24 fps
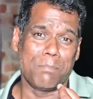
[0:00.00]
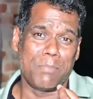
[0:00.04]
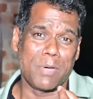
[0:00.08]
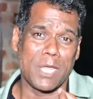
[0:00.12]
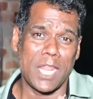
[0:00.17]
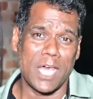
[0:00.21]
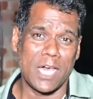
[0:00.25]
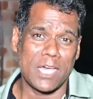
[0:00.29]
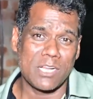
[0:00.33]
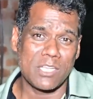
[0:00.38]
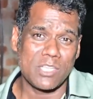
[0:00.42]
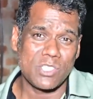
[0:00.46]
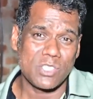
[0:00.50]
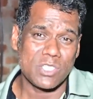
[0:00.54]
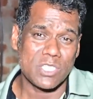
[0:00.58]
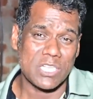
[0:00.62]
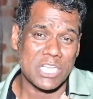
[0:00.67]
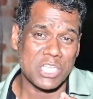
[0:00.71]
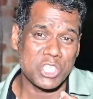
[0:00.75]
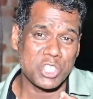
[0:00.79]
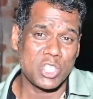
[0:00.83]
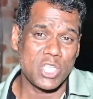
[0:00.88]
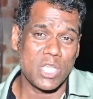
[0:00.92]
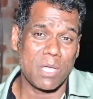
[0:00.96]
பெலாரஸ்
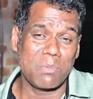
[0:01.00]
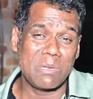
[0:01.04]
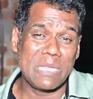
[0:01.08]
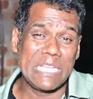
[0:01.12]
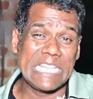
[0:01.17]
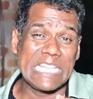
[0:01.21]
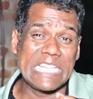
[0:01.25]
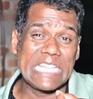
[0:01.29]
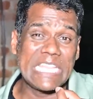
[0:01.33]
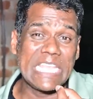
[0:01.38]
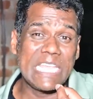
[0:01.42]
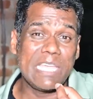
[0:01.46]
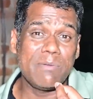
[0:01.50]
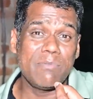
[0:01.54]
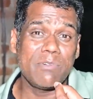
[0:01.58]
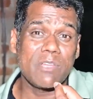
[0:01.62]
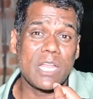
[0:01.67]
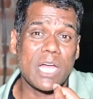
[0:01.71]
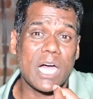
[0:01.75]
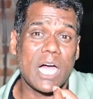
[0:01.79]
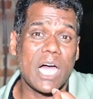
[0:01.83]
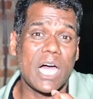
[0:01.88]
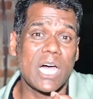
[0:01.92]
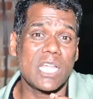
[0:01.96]
ரஷ்யாவின்
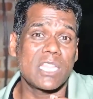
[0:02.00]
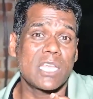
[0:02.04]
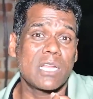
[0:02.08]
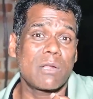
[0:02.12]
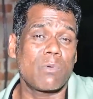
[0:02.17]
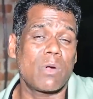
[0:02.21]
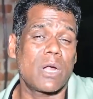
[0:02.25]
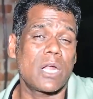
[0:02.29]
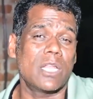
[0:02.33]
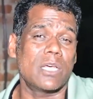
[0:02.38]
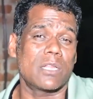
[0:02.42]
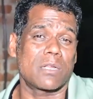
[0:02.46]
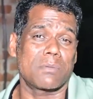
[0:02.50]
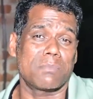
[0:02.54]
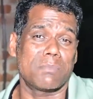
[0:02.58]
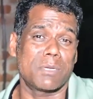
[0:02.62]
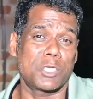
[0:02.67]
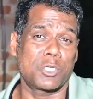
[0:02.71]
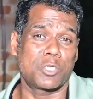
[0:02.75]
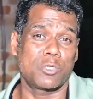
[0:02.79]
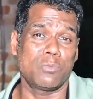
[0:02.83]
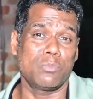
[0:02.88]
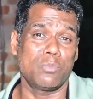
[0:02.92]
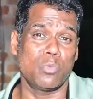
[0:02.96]
தீவிர ஆதரவாளர்
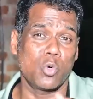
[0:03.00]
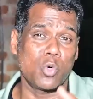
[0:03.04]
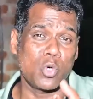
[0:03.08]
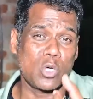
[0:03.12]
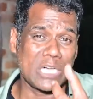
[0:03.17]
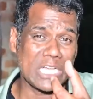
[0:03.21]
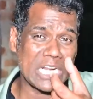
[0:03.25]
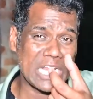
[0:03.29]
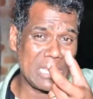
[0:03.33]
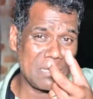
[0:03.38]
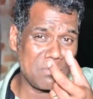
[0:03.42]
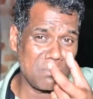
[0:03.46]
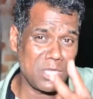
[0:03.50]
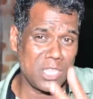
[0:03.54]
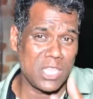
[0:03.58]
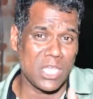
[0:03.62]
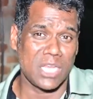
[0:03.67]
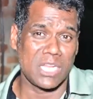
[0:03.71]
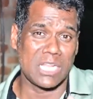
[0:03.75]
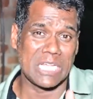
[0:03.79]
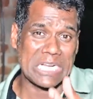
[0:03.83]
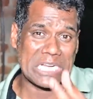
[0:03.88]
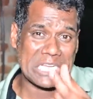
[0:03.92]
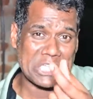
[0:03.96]
மற்றும் உக்ரைன்
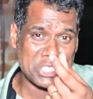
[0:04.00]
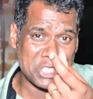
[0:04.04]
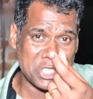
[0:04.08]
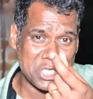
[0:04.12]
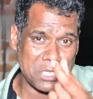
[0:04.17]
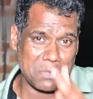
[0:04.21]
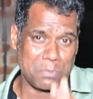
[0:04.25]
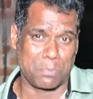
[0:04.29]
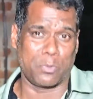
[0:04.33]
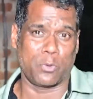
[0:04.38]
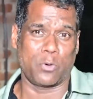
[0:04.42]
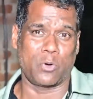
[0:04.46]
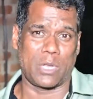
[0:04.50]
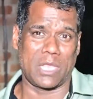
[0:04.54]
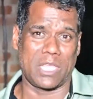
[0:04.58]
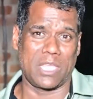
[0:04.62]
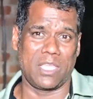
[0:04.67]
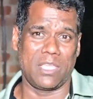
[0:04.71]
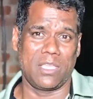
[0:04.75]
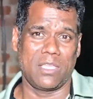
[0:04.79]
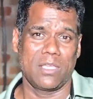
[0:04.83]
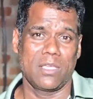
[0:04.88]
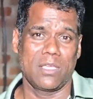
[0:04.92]
மீதான ரஷ்ய போரை